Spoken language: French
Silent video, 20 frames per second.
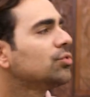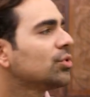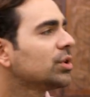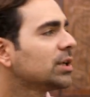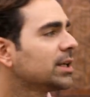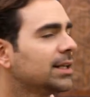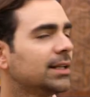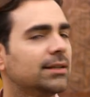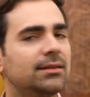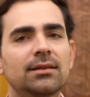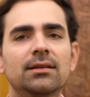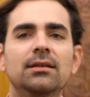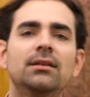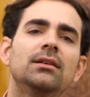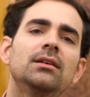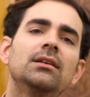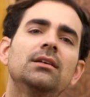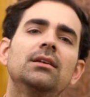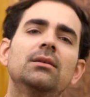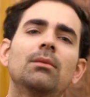tu regardes la
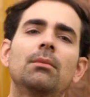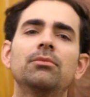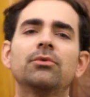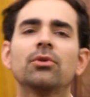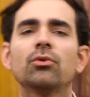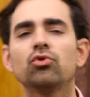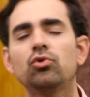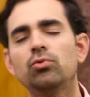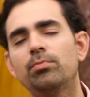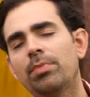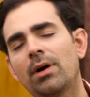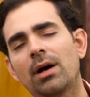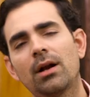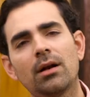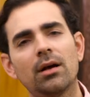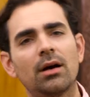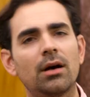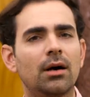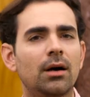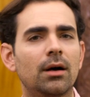télé, en même temps tu
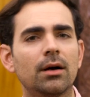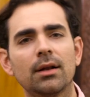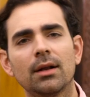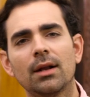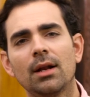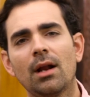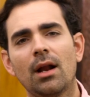parles à,